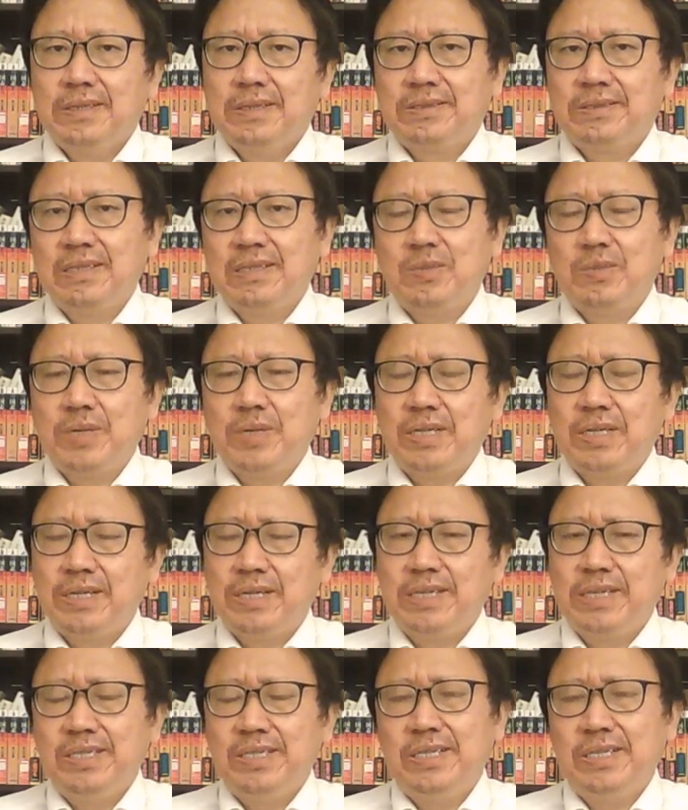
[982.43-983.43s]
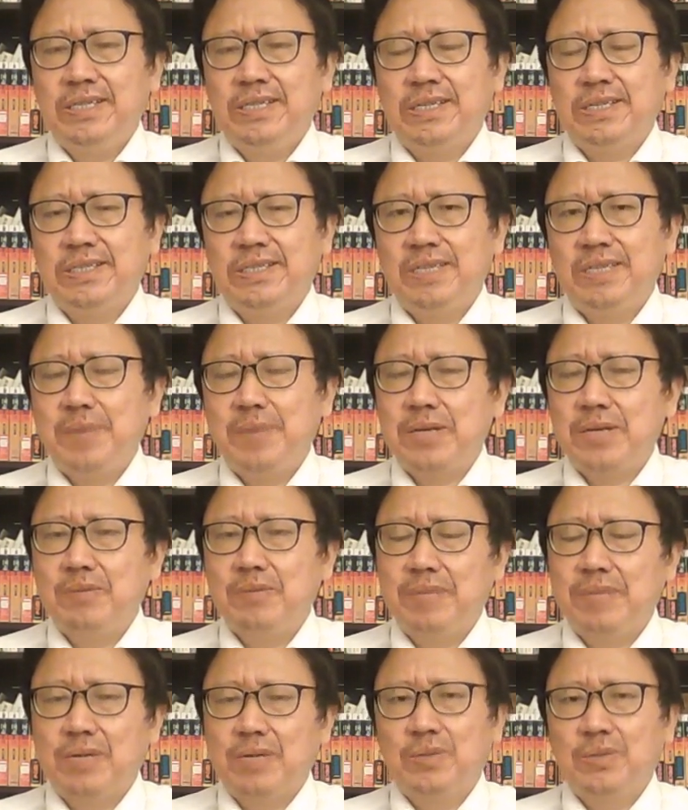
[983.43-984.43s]
甚至于零星的，即便有
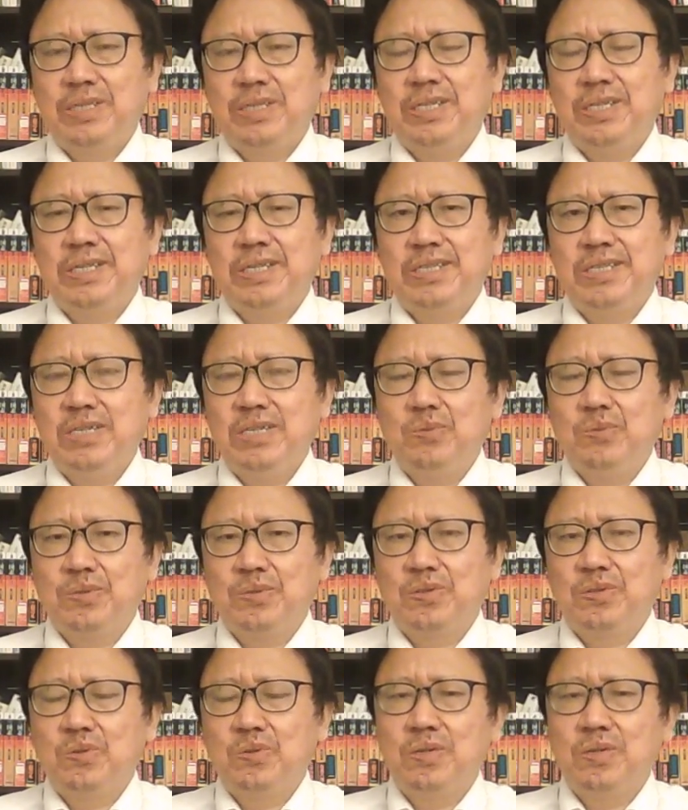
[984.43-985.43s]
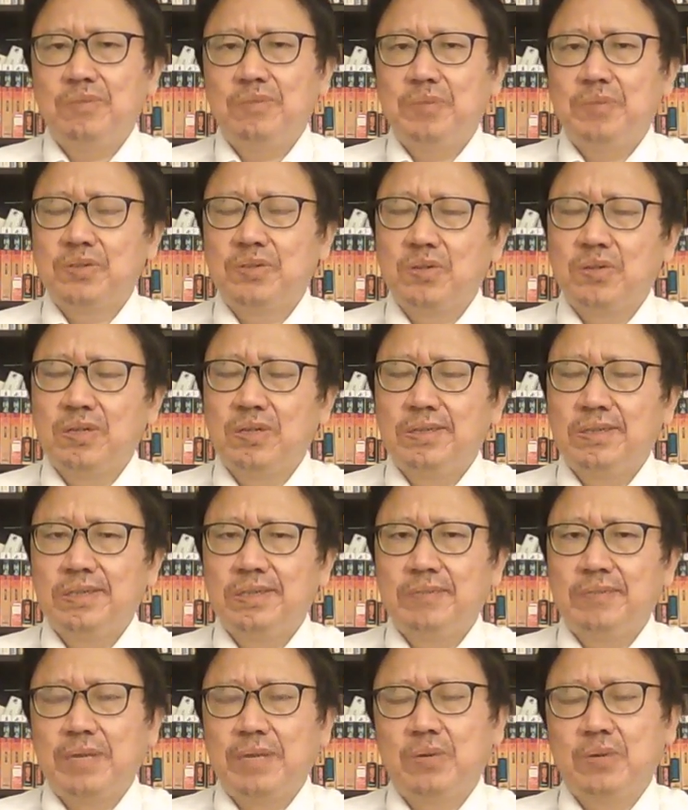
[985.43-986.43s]
美国企业进入中国，比如说
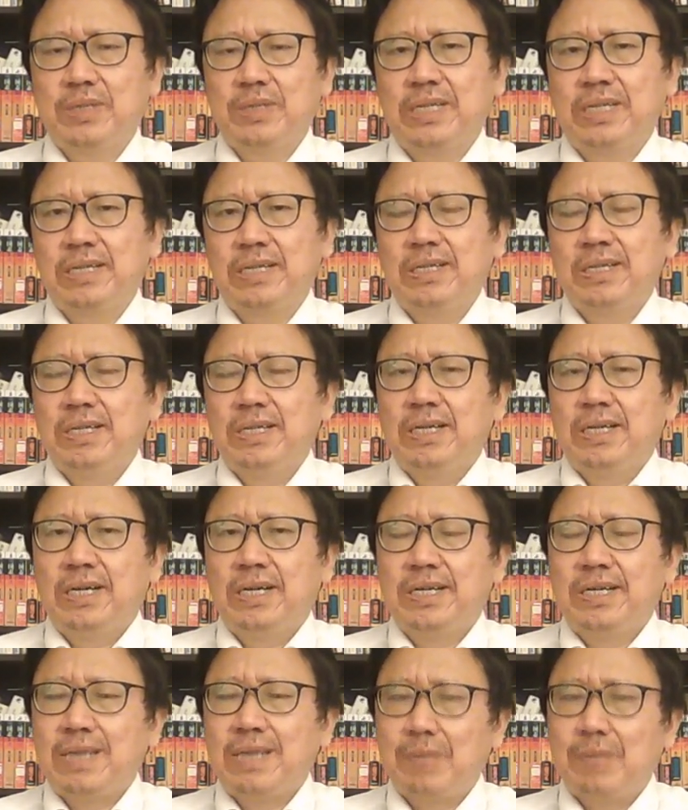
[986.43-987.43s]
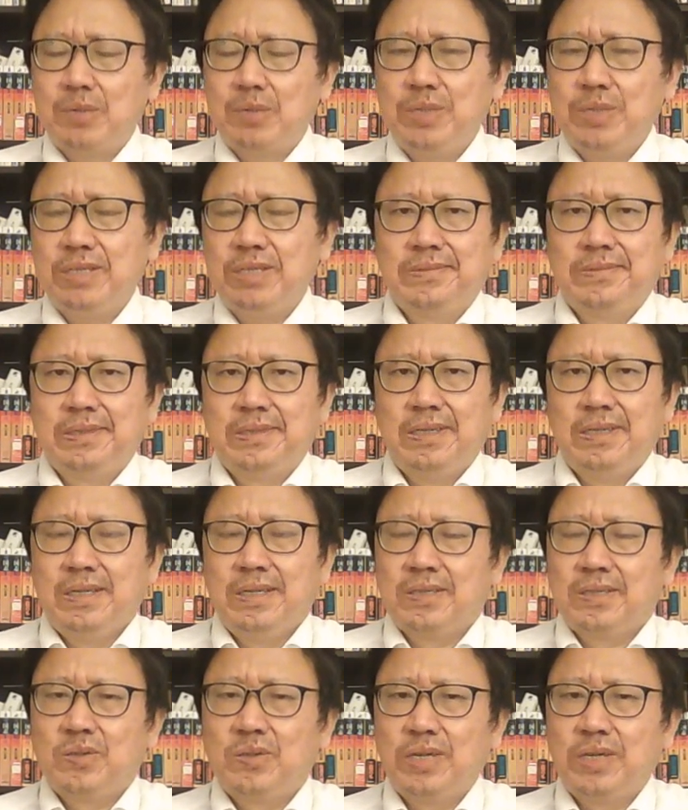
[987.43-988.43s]
美国的啊亚马逊进，
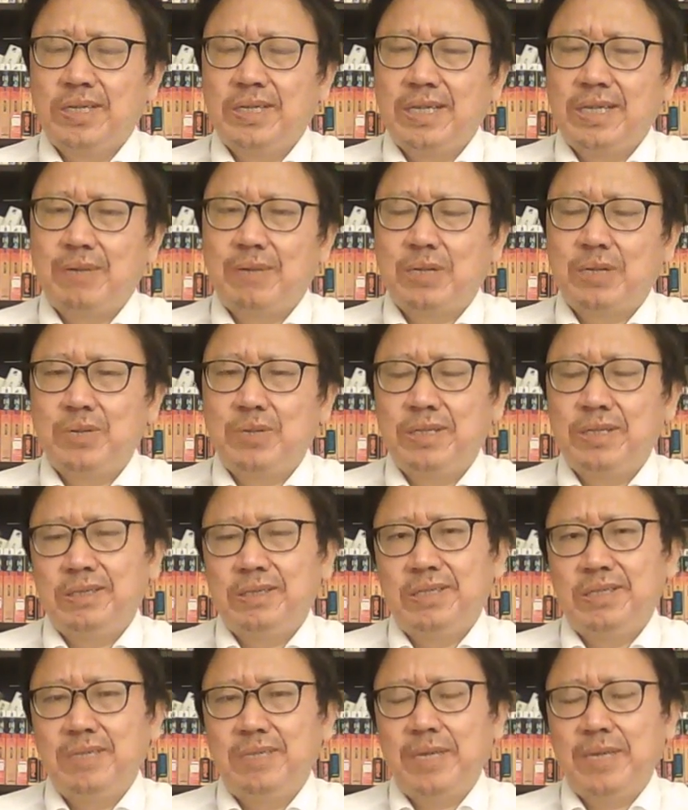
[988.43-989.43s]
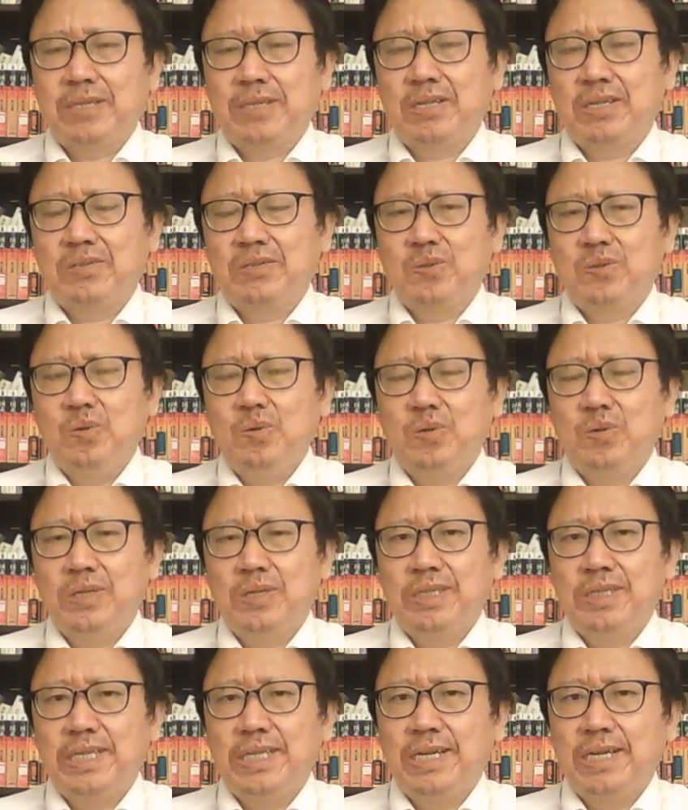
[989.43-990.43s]
所以亚马逊即便到了中
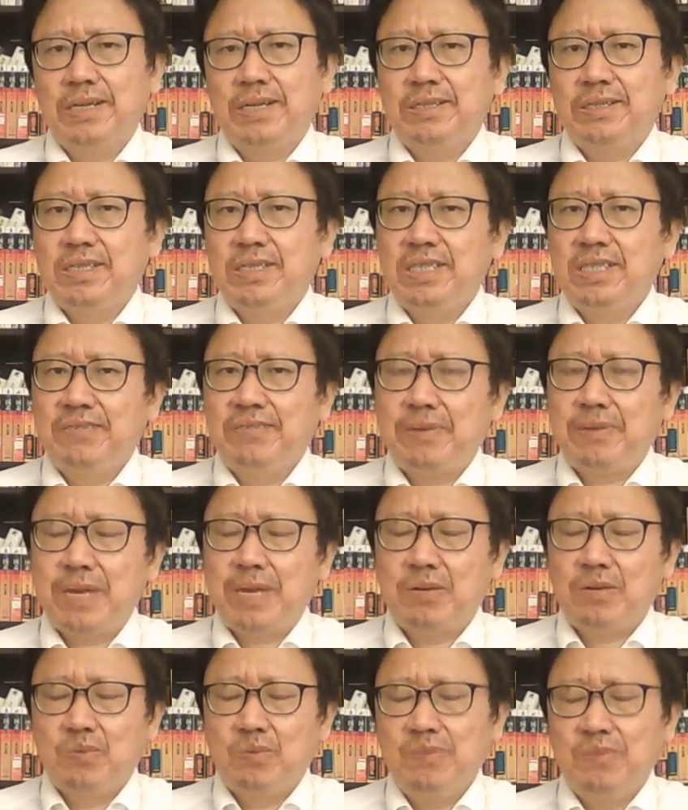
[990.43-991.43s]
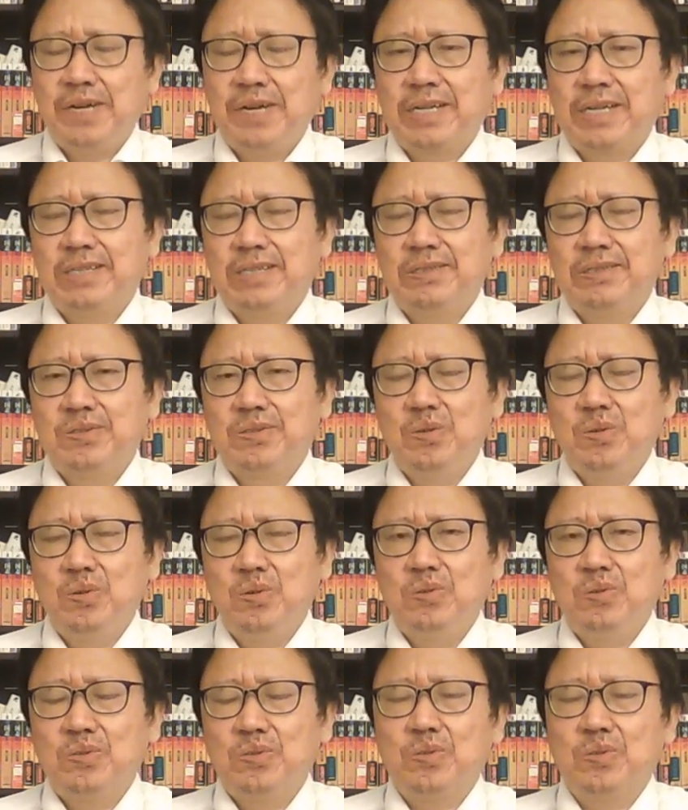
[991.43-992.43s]
国，也一方面无法跟中
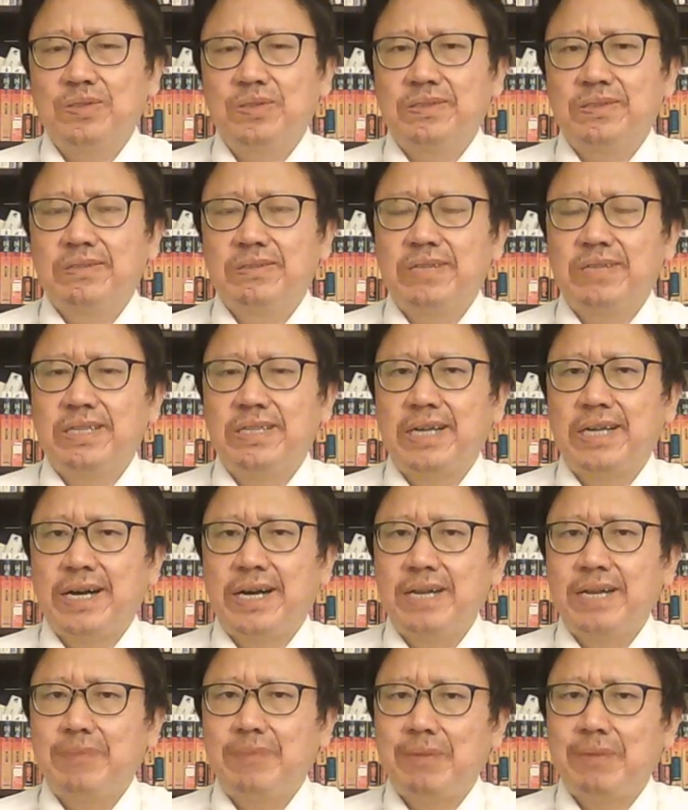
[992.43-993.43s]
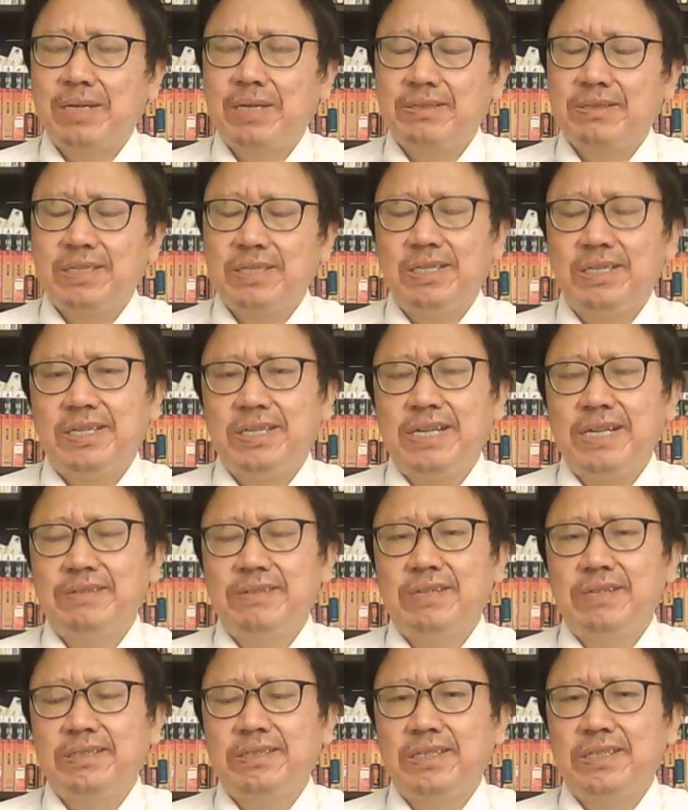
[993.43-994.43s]
共所支撑的阿里巴巴这些
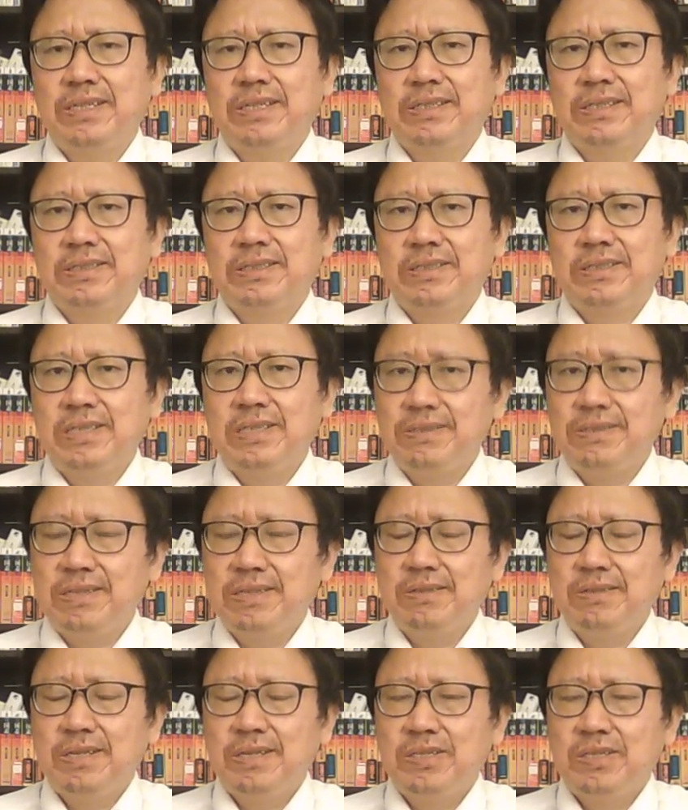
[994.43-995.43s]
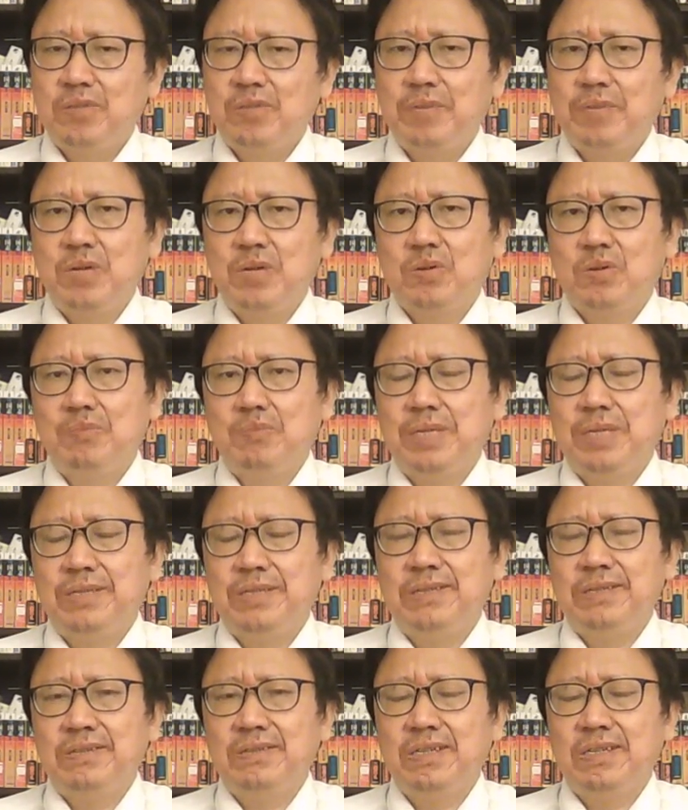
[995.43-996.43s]
电商的竞争就没有公
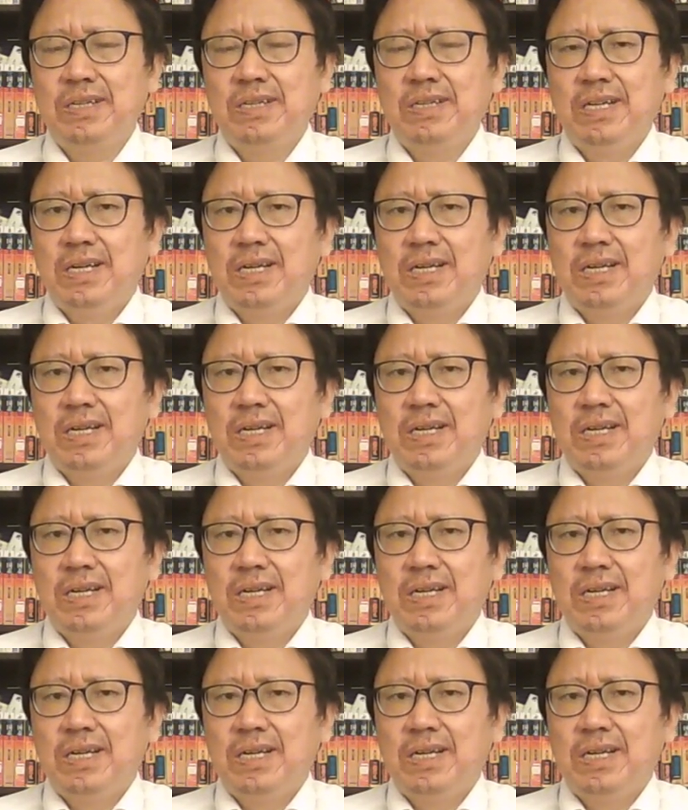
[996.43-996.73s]
平竞争，